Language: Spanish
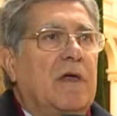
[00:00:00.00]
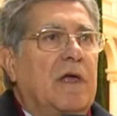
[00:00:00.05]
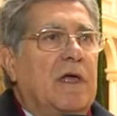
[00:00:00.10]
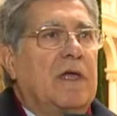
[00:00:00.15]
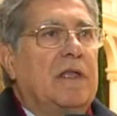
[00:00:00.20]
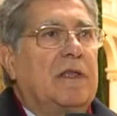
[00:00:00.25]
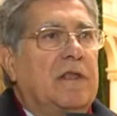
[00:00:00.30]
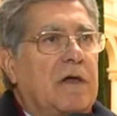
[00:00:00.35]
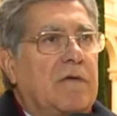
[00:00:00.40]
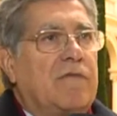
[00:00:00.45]

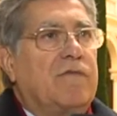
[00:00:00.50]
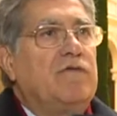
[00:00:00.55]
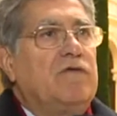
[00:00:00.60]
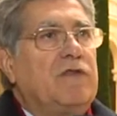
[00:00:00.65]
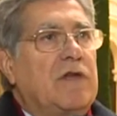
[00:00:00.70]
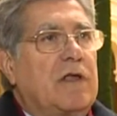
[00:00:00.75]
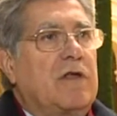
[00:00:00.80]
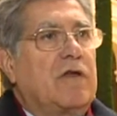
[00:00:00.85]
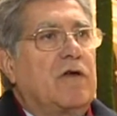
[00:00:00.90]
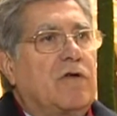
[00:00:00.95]
este,
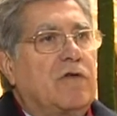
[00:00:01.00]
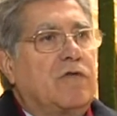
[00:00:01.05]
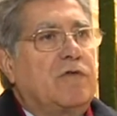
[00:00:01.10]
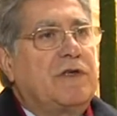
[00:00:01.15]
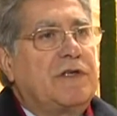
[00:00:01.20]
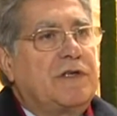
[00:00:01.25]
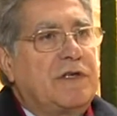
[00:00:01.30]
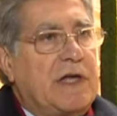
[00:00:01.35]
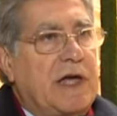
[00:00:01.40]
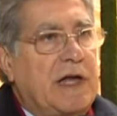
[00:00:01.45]
funcionarios
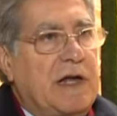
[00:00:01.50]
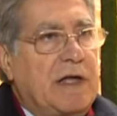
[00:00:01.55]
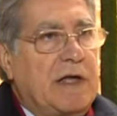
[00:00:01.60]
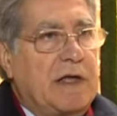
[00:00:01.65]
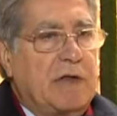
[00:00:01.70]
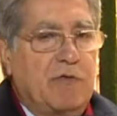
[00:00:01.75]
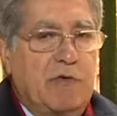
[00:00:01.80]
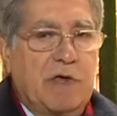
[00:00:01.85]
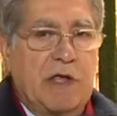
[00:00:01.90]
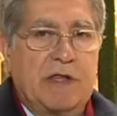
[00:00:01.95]
judiciales y
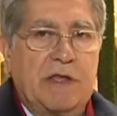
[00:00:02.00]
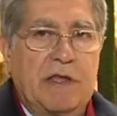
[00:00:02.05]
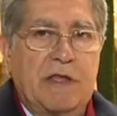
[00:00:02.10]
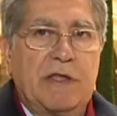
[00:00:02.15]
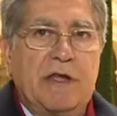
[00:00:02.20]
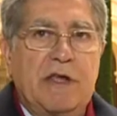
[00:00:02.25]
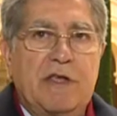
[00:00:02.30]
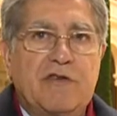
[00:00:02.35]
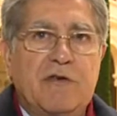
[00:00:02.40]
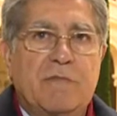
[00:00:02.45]
estudiantes de
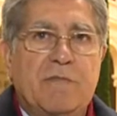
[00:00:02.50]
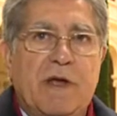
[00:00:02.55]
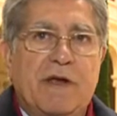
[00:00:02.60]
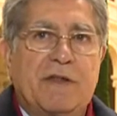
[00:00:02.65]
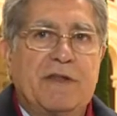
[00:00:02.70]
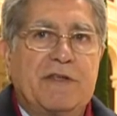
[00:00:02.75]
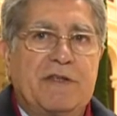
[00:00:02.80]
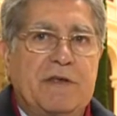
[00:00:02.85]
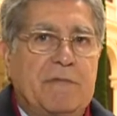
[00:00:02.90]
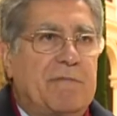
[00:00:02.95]
Derecho
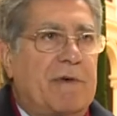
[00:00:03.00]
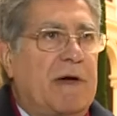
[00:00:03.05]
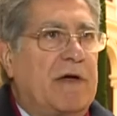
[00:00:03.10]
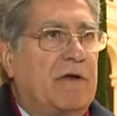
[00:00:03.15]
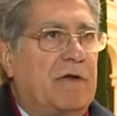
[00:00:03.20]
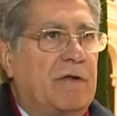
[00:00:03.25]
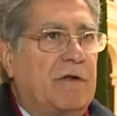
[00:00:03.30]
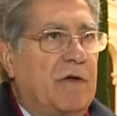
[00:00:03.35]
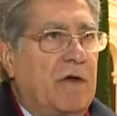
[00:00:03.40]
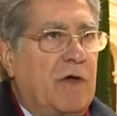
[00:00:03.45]

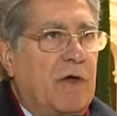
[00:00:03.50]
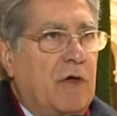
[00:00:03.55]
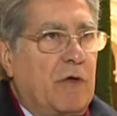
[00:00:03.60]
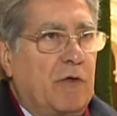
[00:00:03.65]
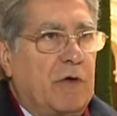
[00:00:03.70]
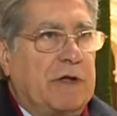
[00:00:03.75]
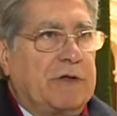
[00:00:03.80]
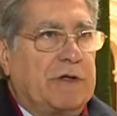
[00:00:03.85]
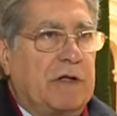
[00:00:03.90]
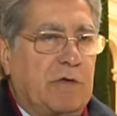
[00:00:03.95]
participaron
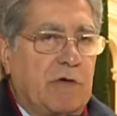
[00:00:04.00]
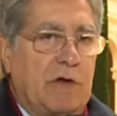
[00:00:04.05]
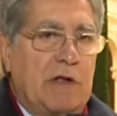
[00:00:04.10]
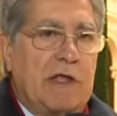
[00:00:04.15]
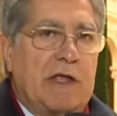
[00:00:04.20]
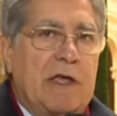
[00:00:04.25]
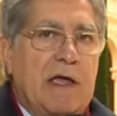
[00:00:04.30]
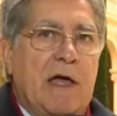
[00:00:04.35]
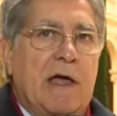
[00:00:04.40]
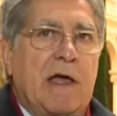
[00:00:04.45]
durante todo el
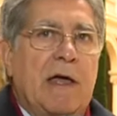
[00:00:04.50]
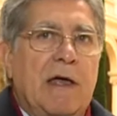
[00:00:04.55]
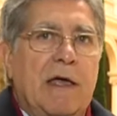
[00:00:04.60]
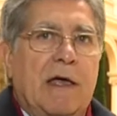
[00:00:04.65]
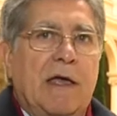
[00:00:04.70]
día,